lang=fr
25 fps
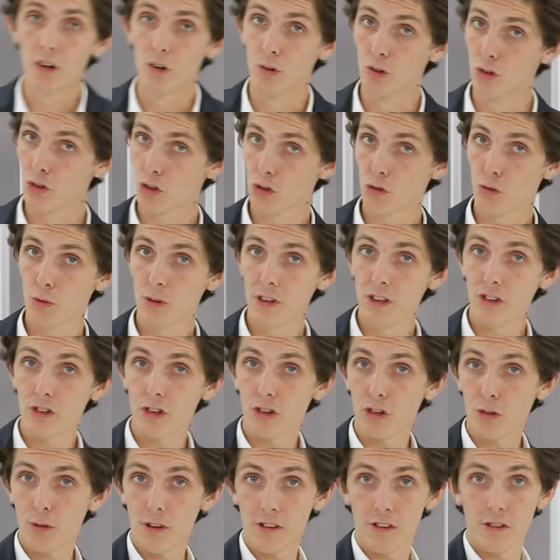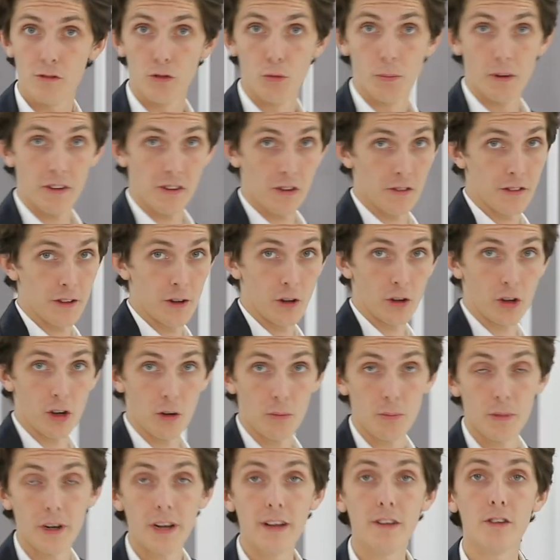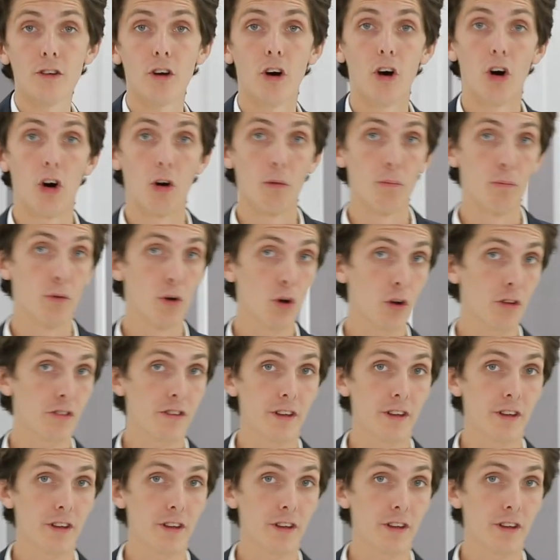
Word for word: Aujourd'hui, j'ai choisi de vous présenter le Cambridge en blanc